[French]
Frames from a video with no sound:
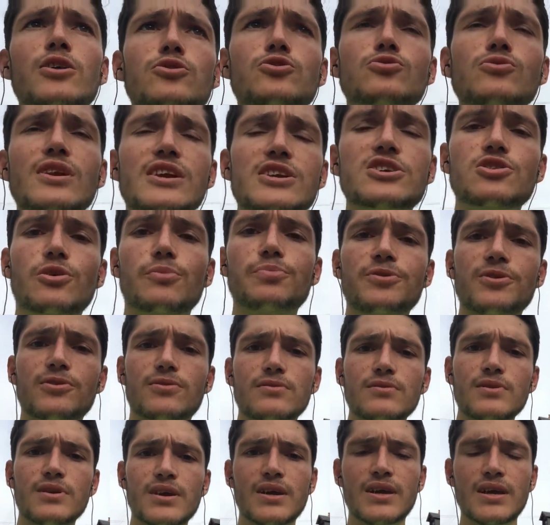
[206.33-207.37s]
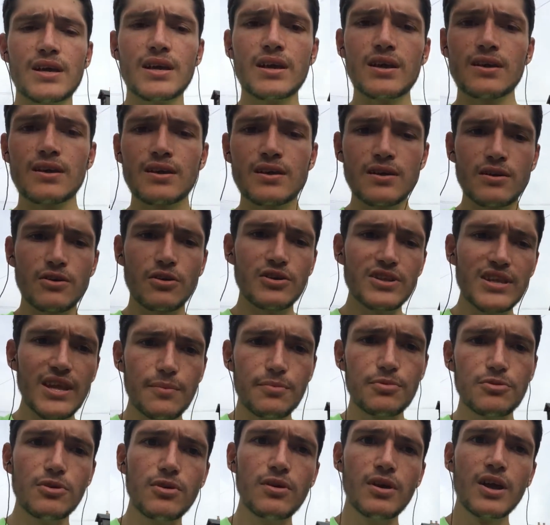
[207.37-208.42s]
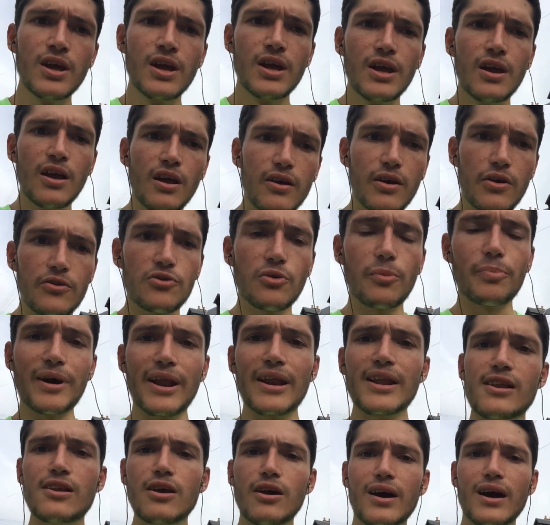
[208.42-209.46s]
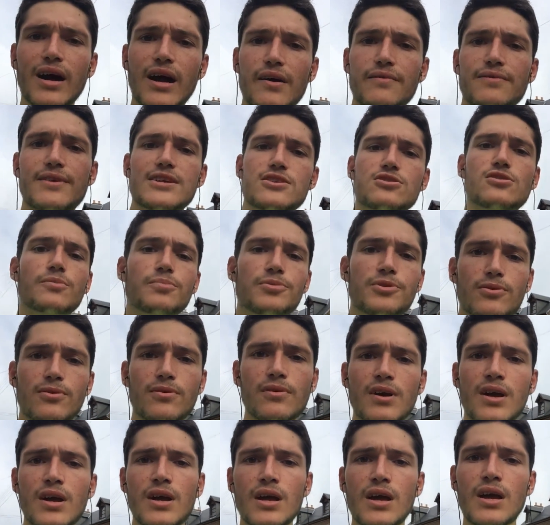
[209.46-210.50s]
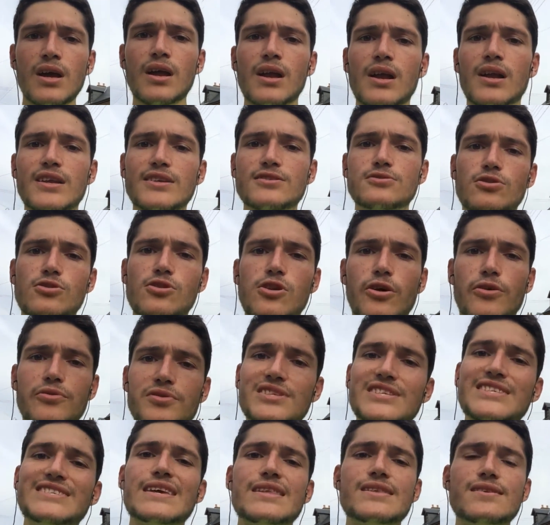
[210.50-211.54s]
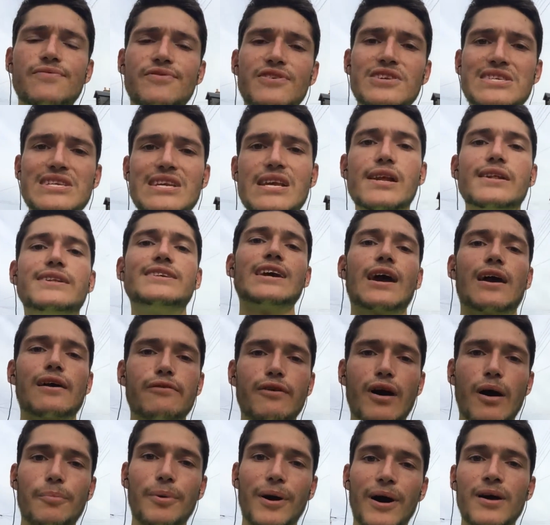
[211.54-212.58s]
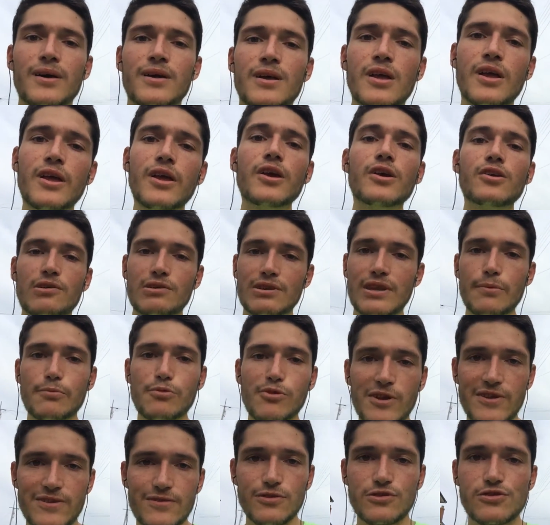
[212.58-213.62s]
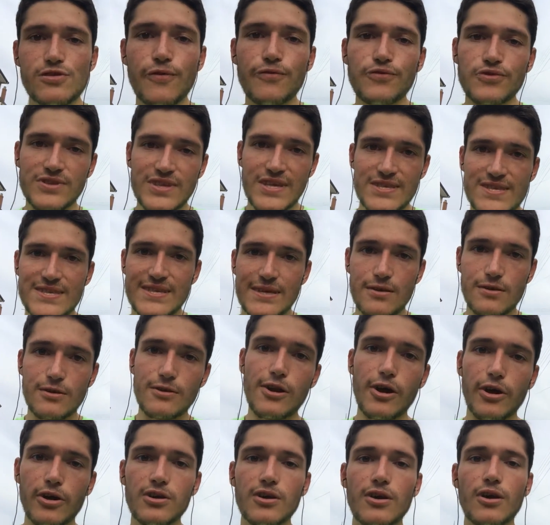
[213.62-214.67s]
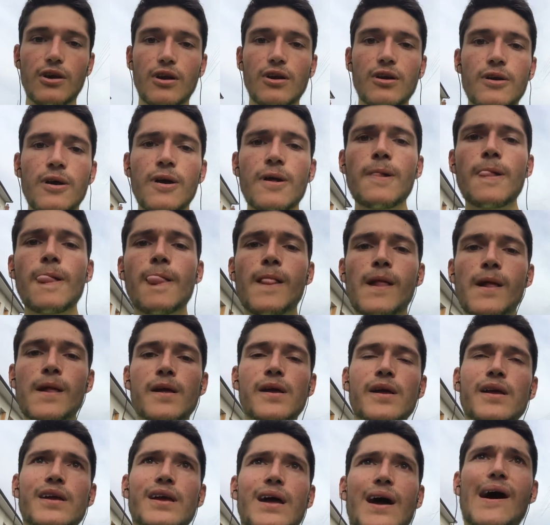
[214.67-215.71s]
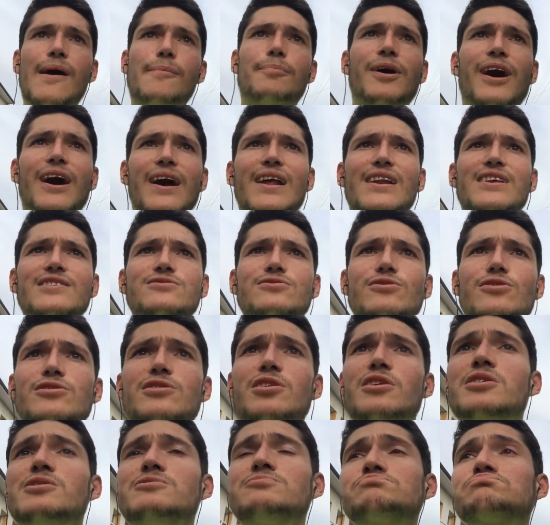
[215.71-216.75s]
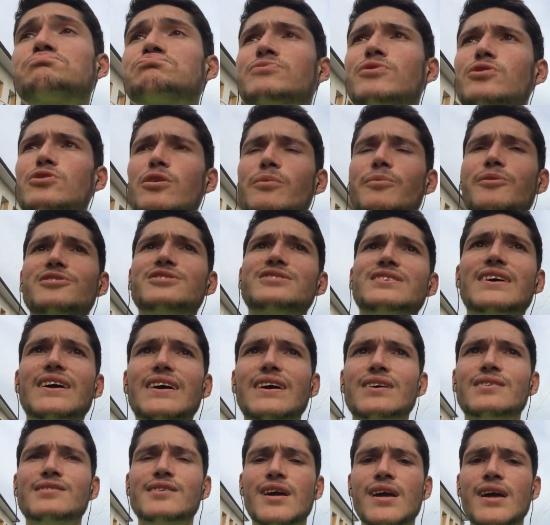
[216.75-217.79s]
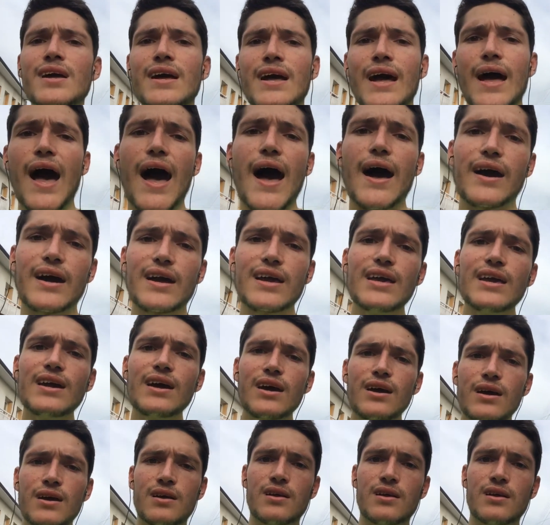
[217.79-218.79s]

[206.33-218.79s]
tous les champions au début, quand ils ont parlé de leur rêve d'être champion, les autres leur ont dit c'est difficile, tu n'y arriveras pas. Au début, les autres se foutaient de leur gueule. Après, les autres ont commencé à rire